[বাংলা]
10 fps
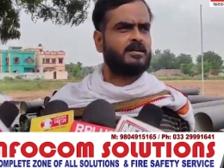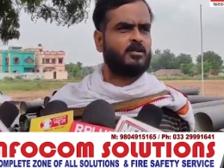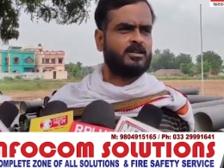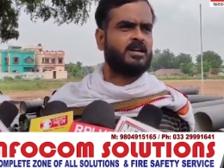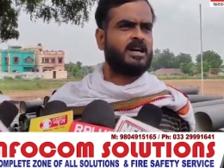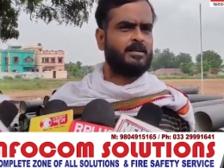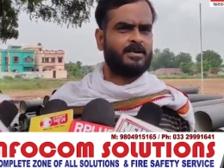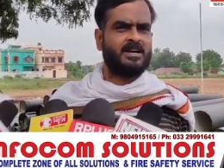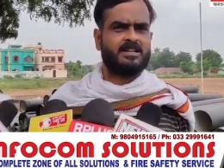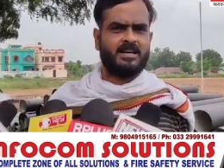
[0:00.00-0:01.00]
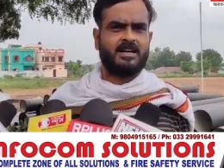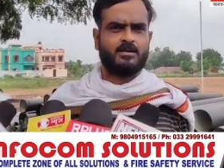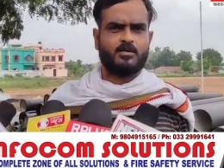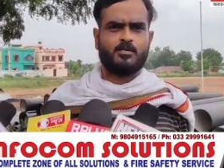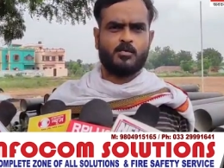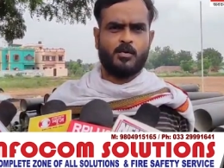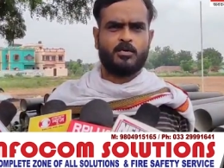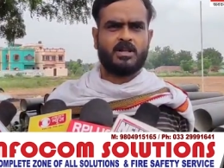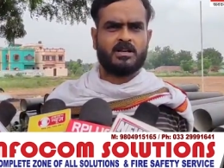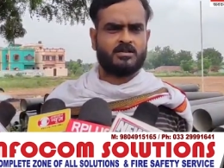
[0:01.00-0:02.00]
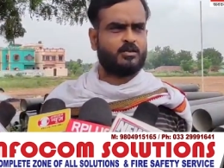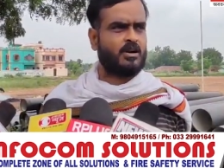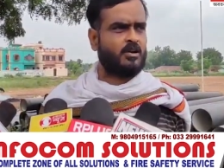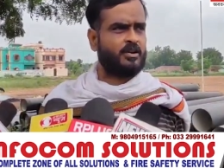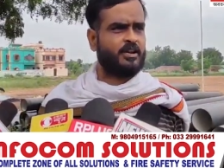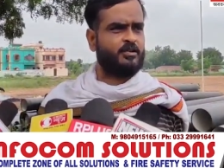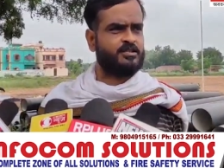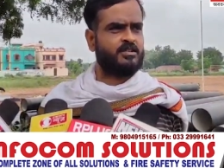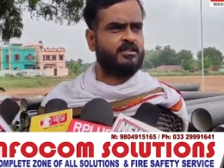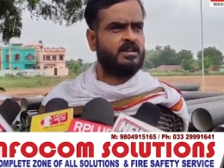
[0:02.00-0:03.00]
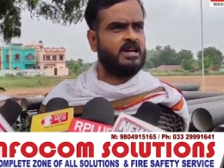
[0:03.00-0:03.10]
কদিন আগে আপনারা জানেন উপপ্রধানকে সরানোর ইয়ে হয়েছিল